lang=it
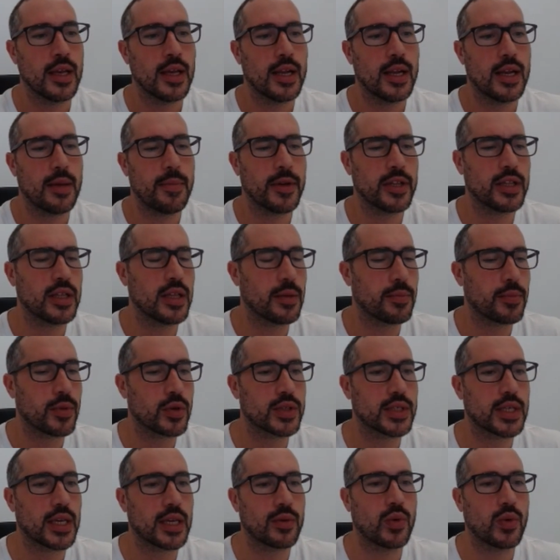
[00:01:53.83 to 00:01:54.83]
La partita
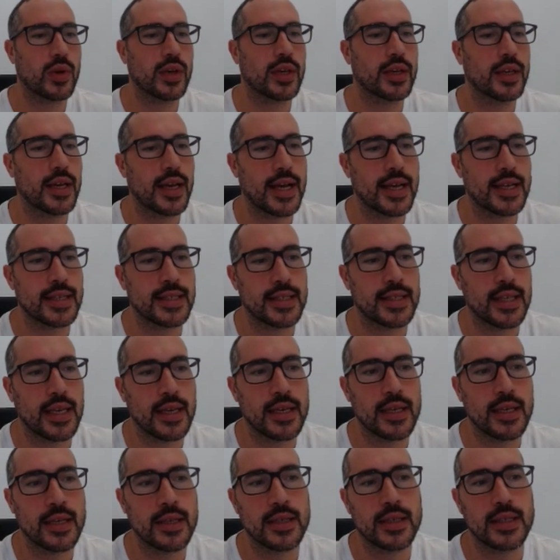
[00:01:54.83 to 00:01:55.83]
prosegue a
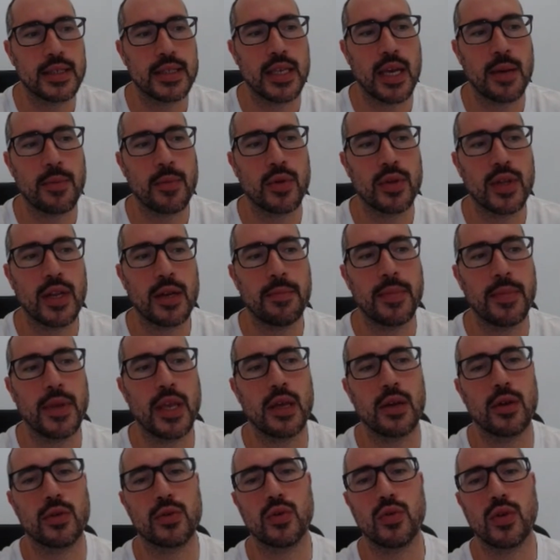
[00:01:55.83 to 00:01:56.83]
6, siamo nel
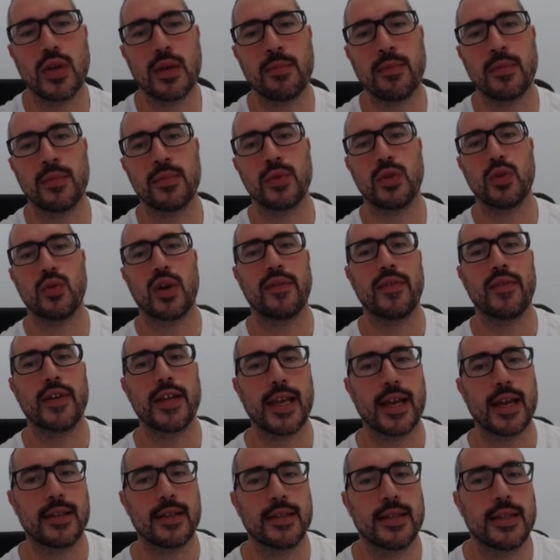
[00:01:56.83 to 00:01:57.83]
pieno di una, di una
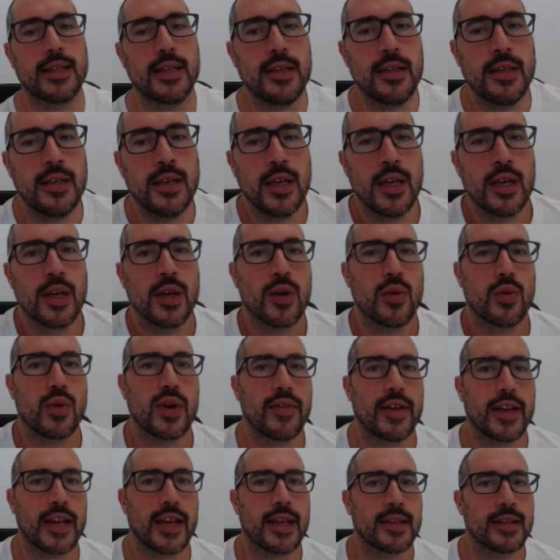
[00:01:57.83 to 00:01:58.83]
variante, una
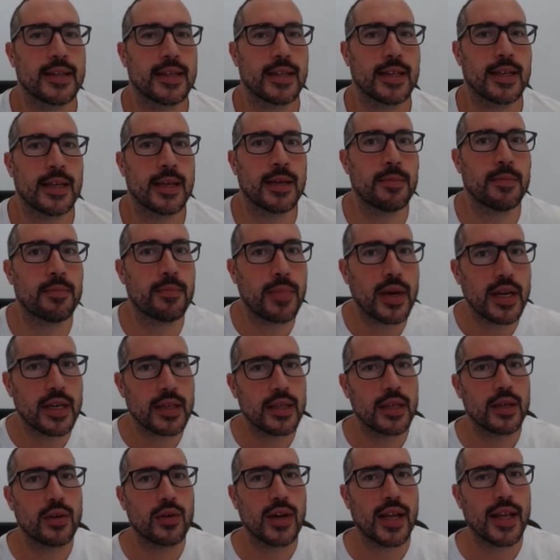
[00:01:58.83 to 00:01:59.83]
variante
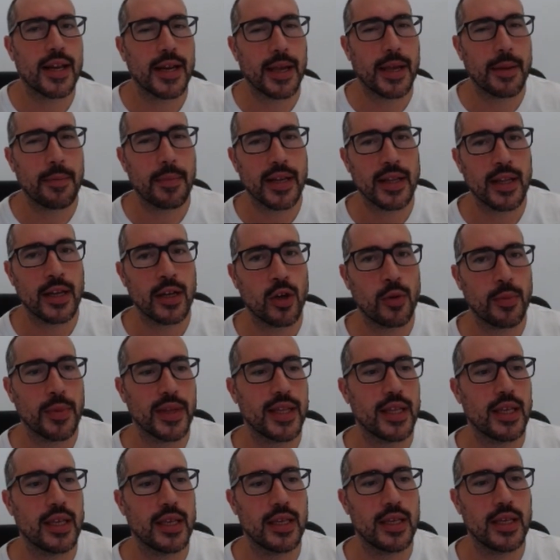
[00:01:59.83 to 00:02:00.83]
particolare che prende il nome
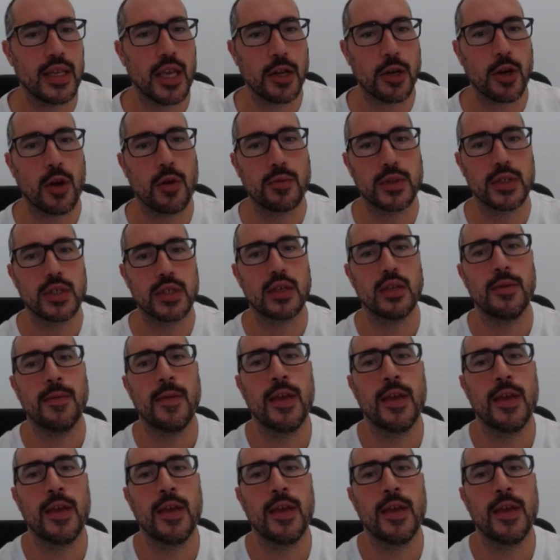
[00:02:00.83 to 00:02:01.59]
di Janowski